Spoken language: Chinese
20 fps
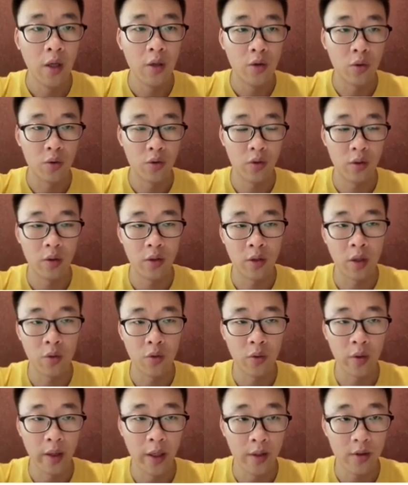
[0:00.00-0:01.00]
就是叫
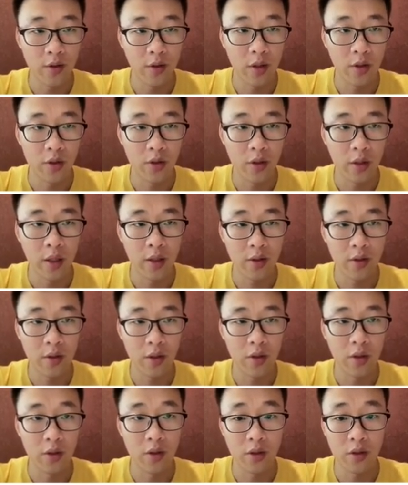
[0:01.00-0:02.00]
做
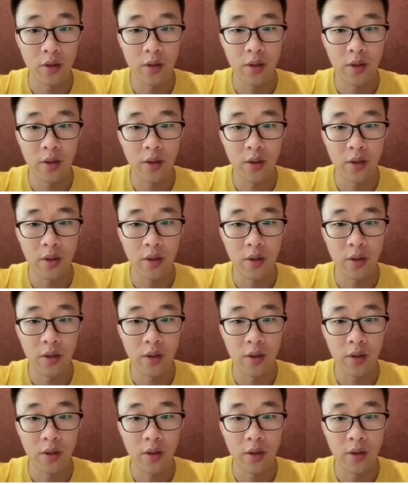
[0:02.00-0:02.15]
AStitch。AStitch 实